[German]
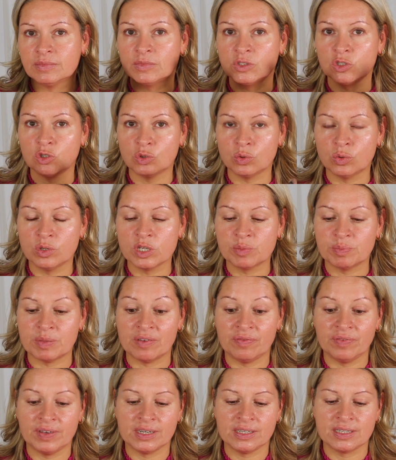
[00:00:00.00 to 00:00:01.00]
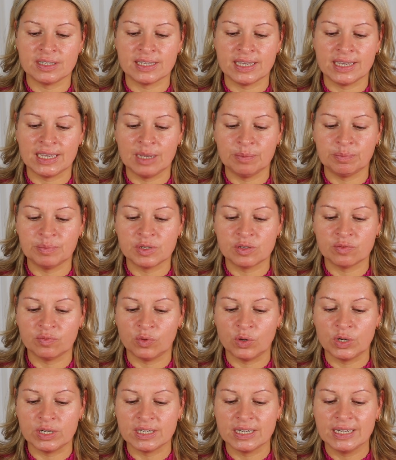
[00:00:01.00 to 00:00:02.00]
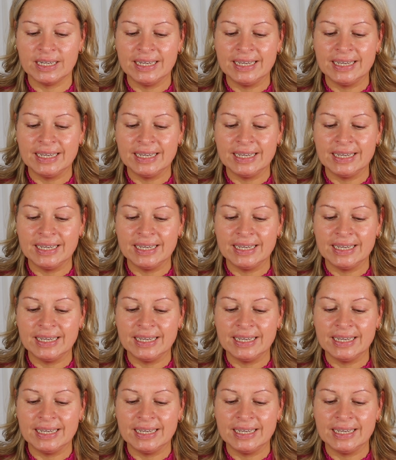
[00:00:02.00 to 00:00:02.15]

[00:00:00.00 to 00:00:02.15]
schönes, perfektes Ergebnis wollt,